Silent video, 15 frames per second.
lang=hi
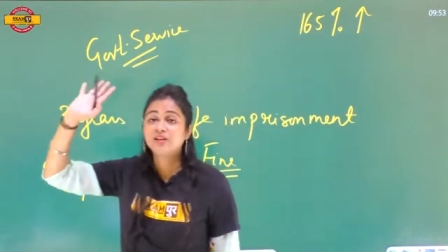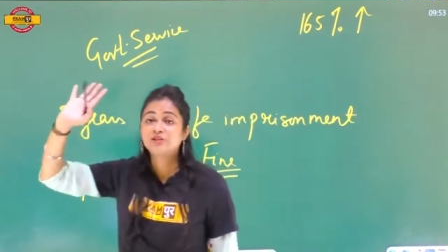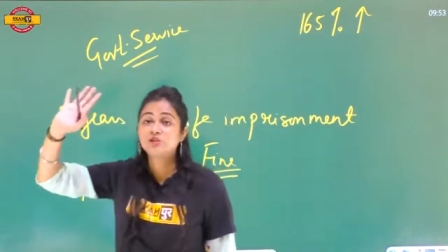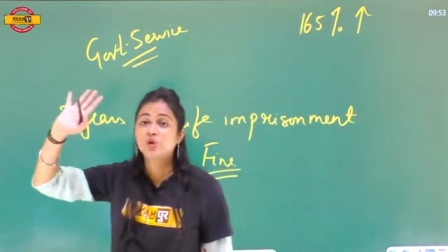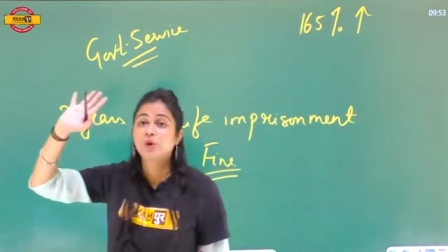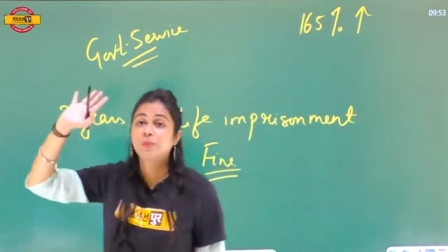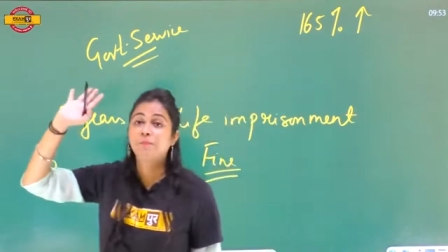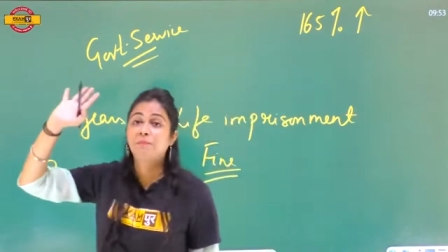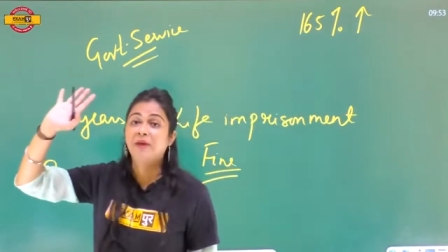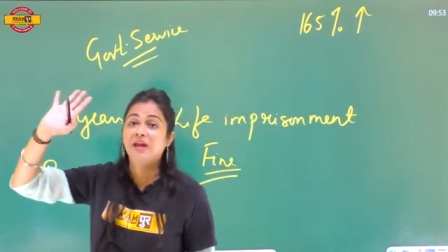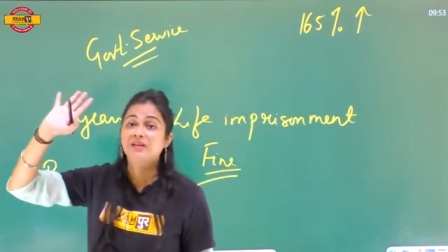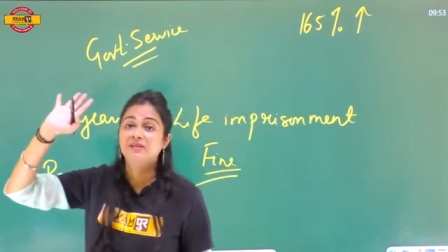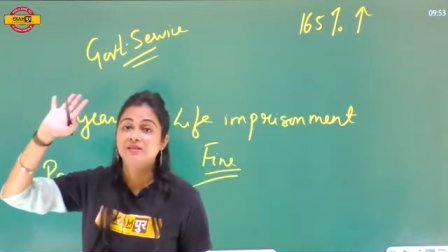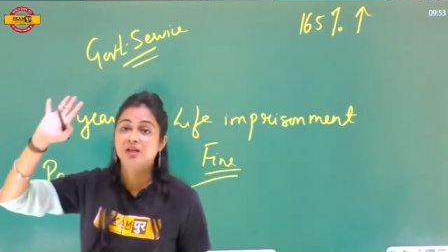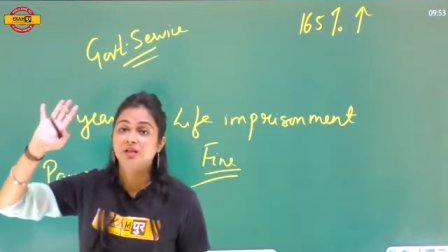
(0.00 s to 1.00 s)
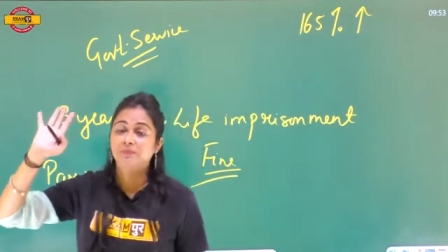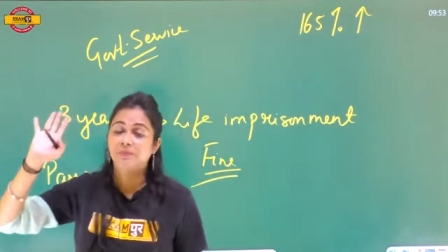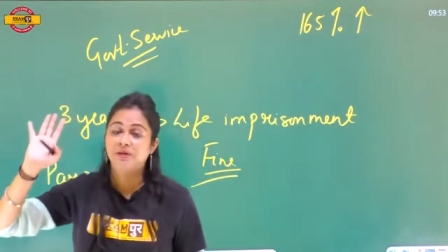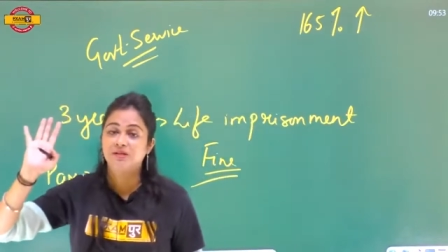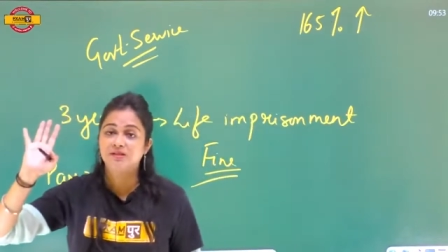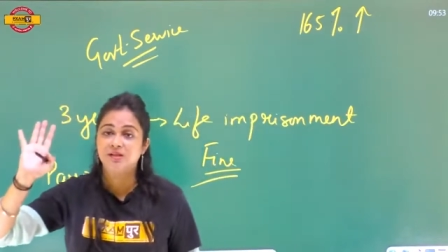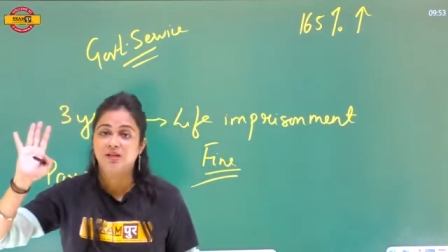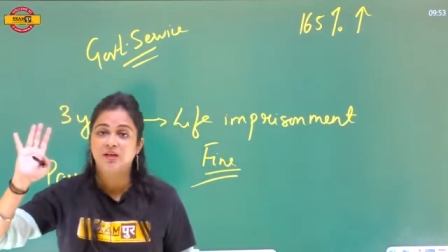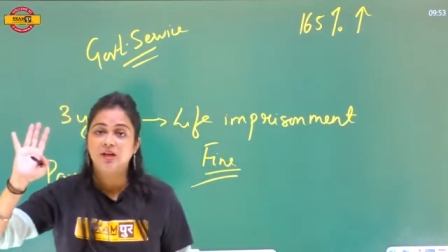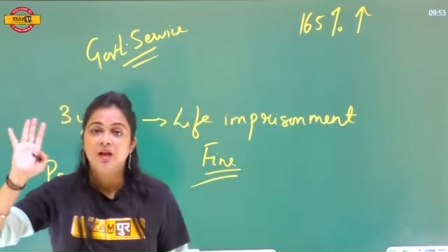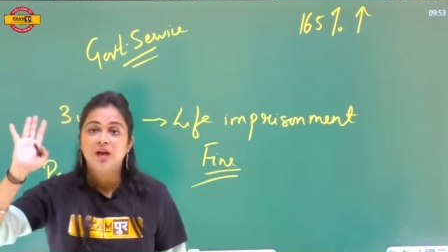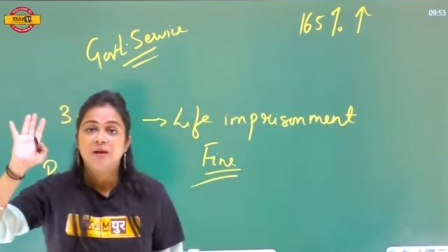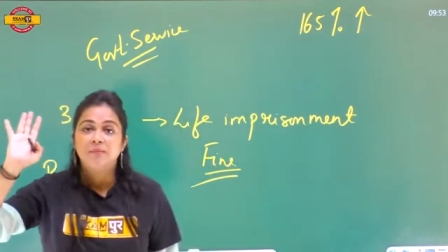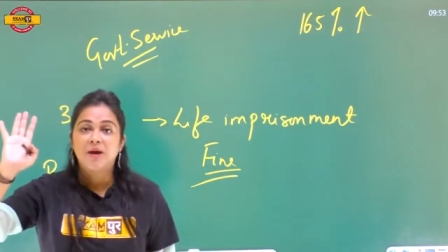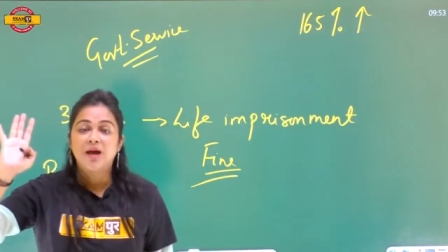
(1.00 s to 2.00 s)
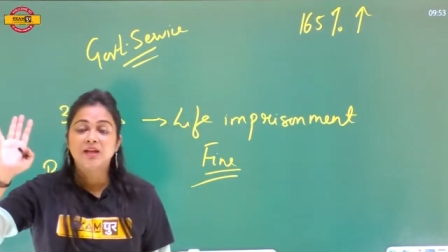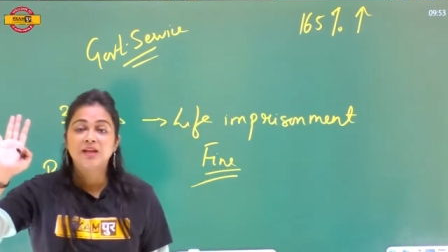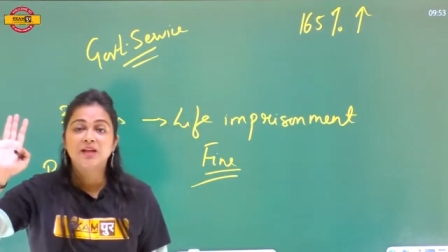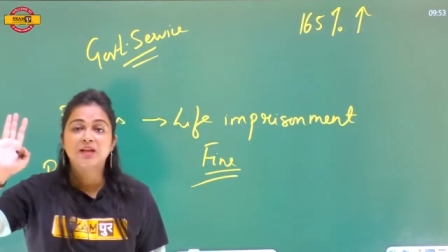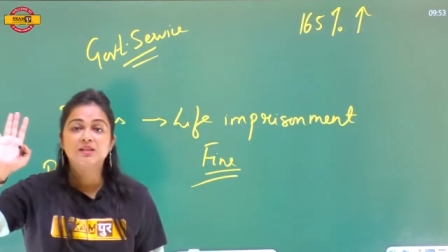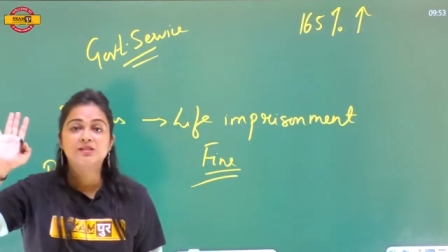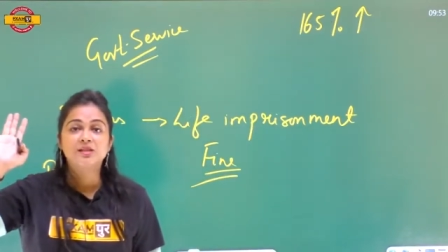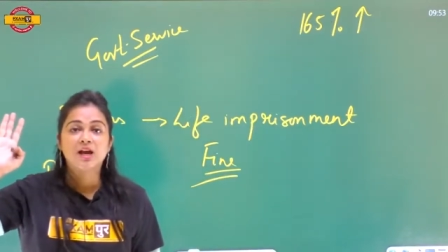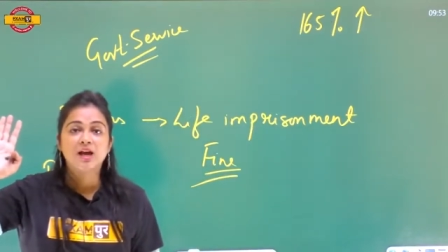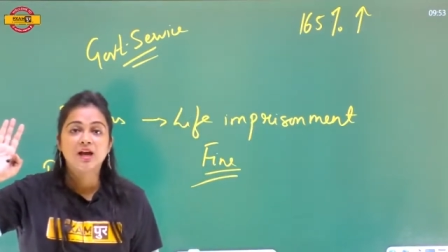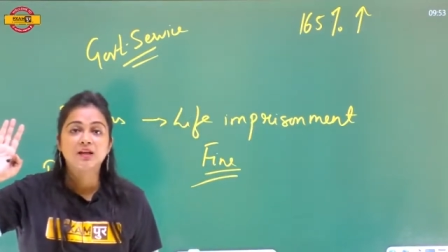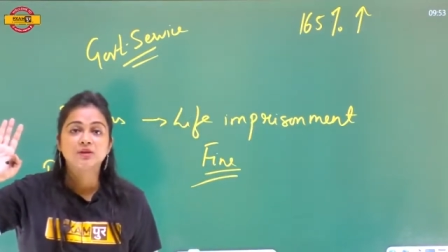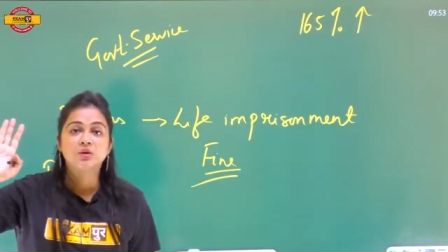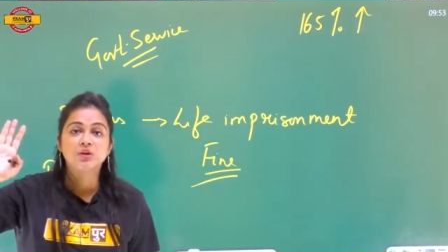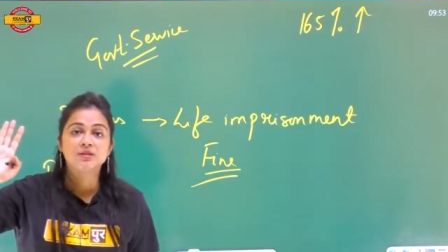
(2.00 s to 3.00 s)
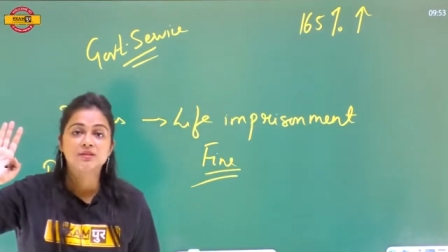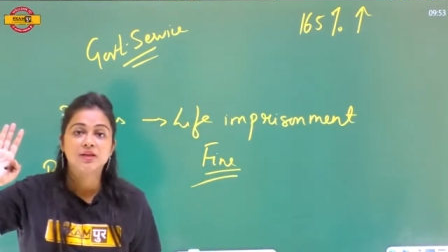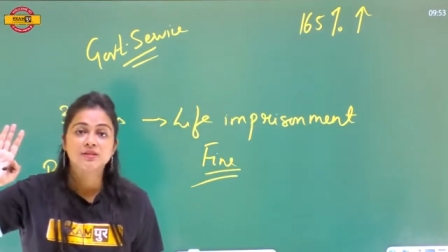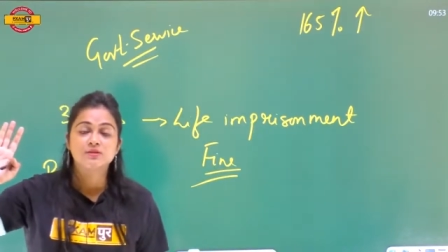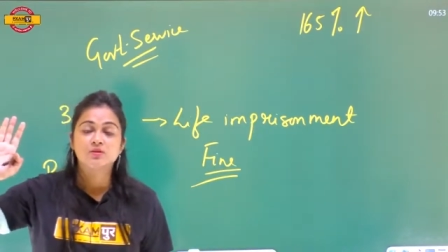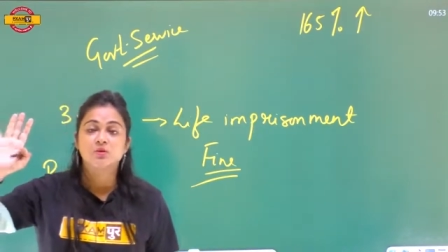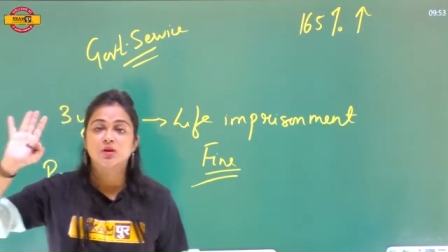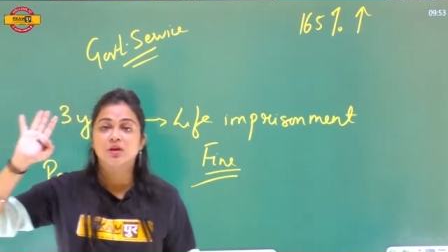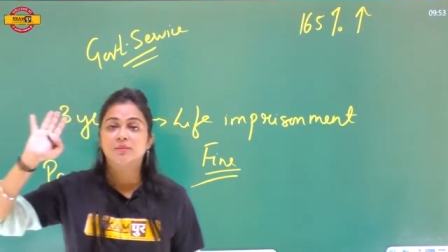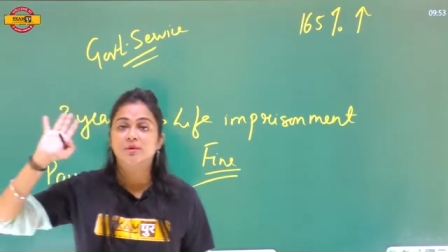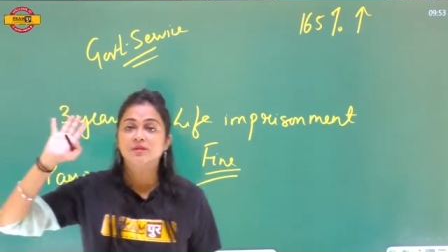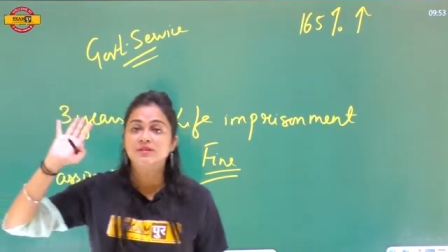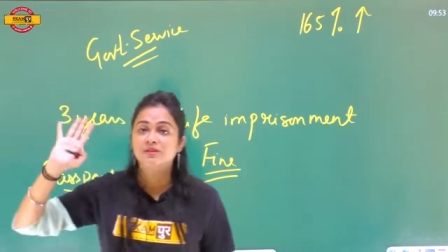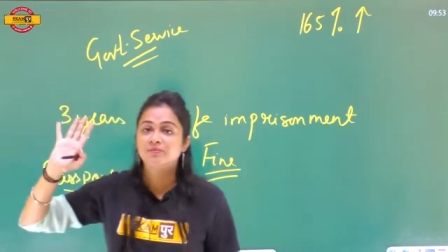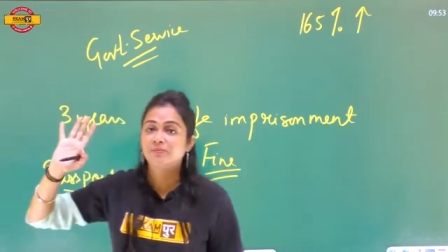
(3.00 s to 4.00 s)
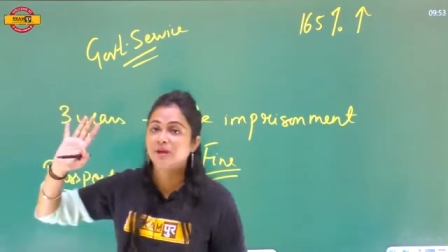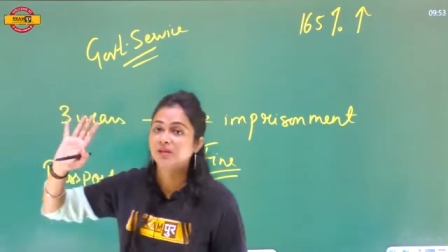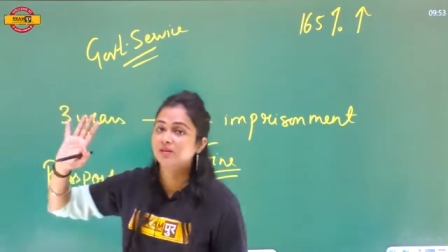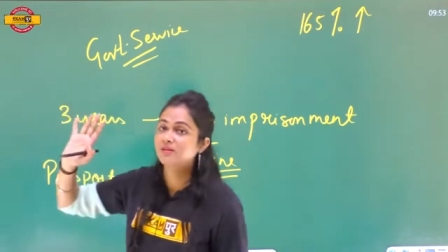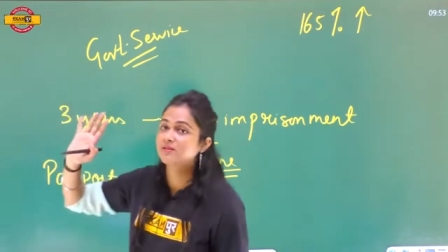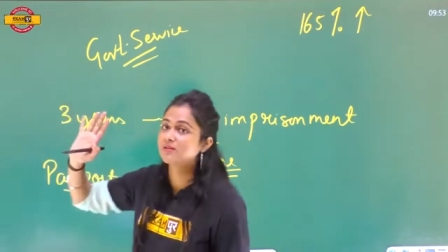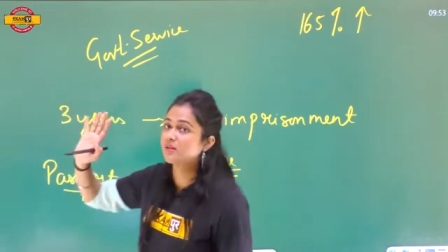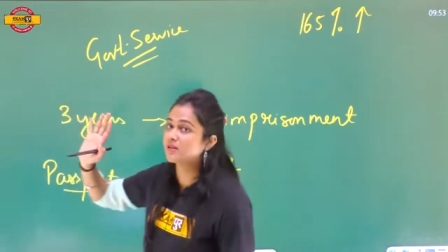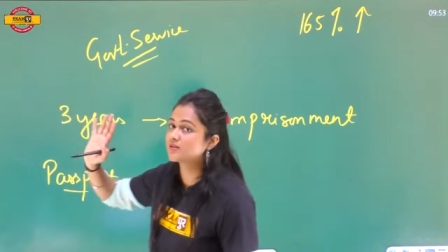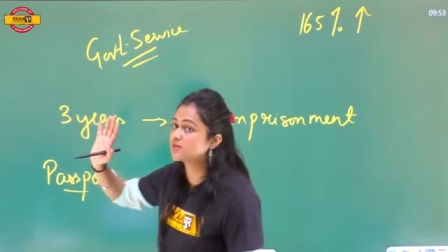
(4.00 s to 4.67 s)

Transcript: एक परसेंट मानेंगे जहां 2016 में सिर्फ 35